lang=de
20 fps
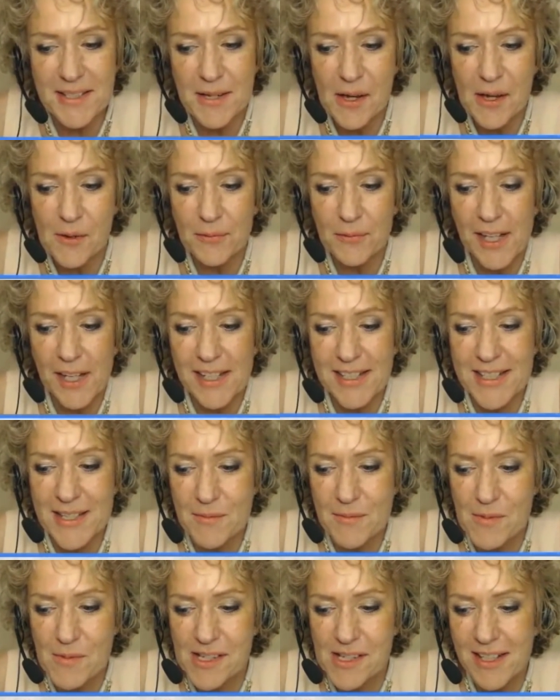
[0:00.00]
auf deinen
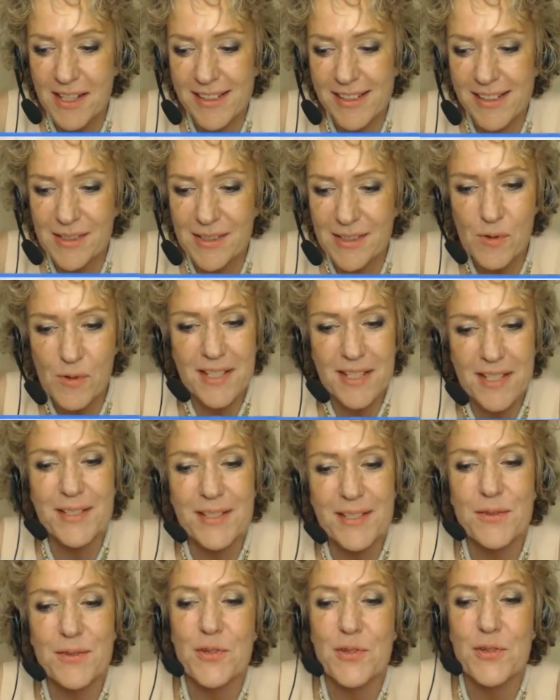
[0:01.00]
Seminaren? Du hast es
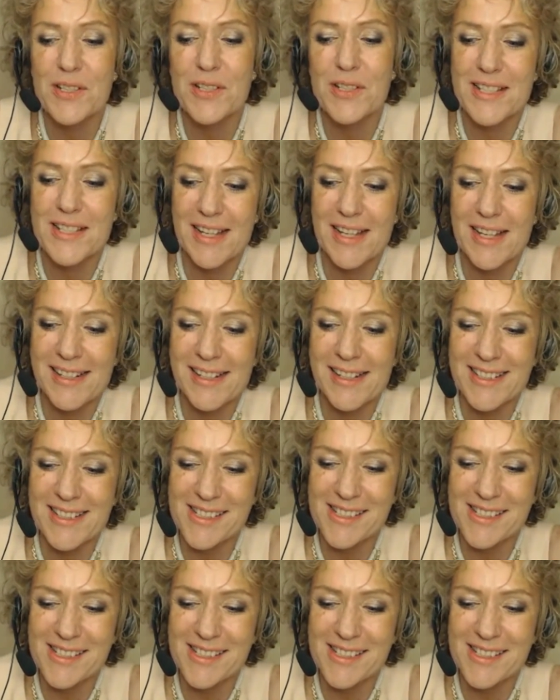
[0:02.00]
so schön gesagt.